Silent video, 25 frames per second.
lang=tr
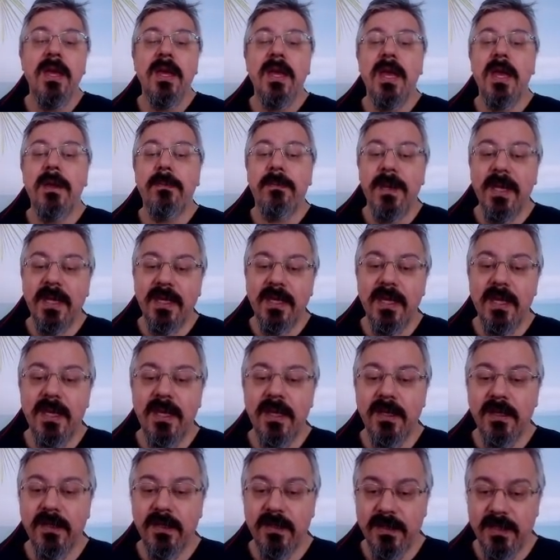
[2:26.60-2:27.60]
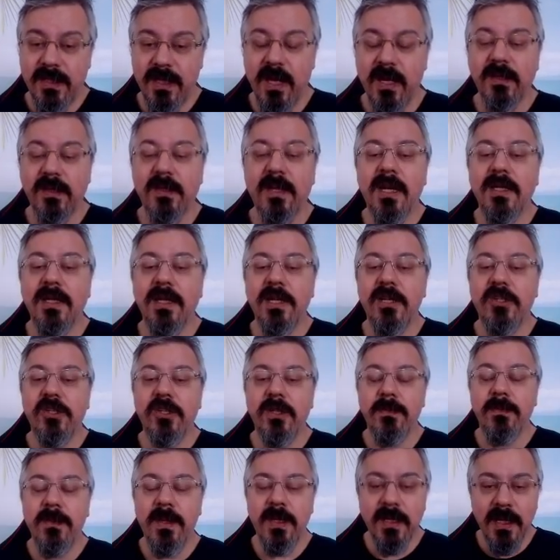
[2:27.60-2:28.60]
E peki siyahlar
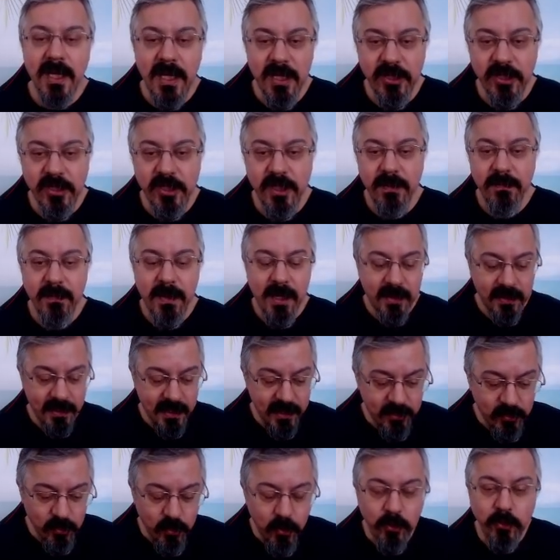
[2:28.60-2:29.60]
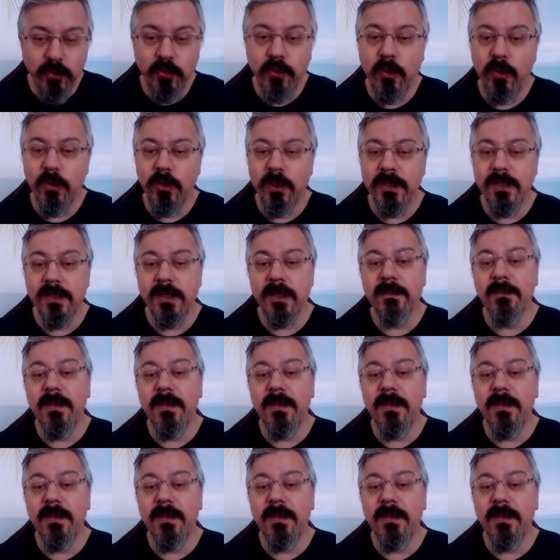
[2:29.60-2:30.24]
gelişti mi? Gelişti. Merkez kontrolü nasıl?